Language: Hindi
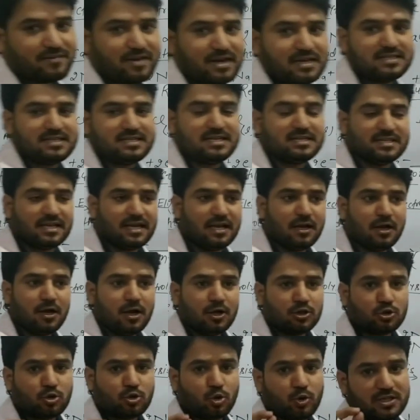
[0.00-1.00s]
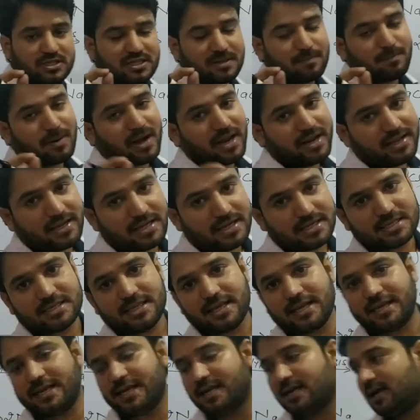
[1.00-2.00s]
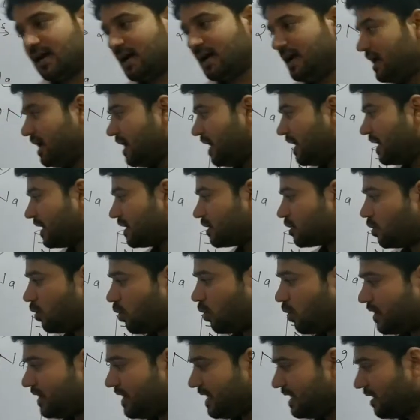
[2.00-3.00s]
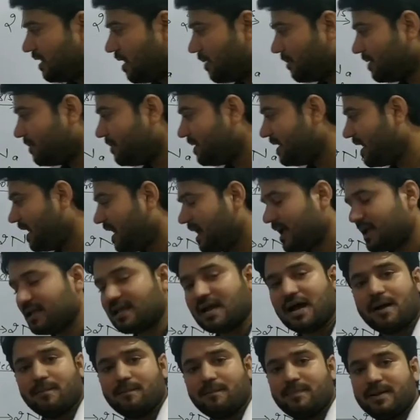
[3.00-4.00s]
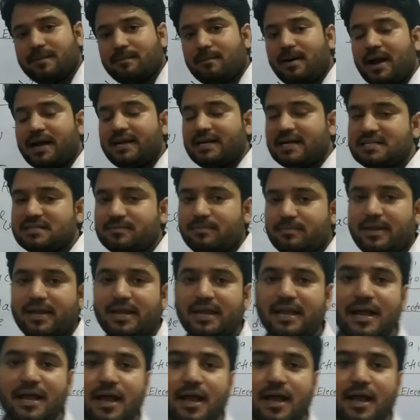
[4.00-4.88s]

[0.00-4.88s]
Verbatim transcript: वाली चीज़ है थोड़ी सी बारीकी से देखिएगा क्लोरीन हमें मिला है यहाँ पे माइनस में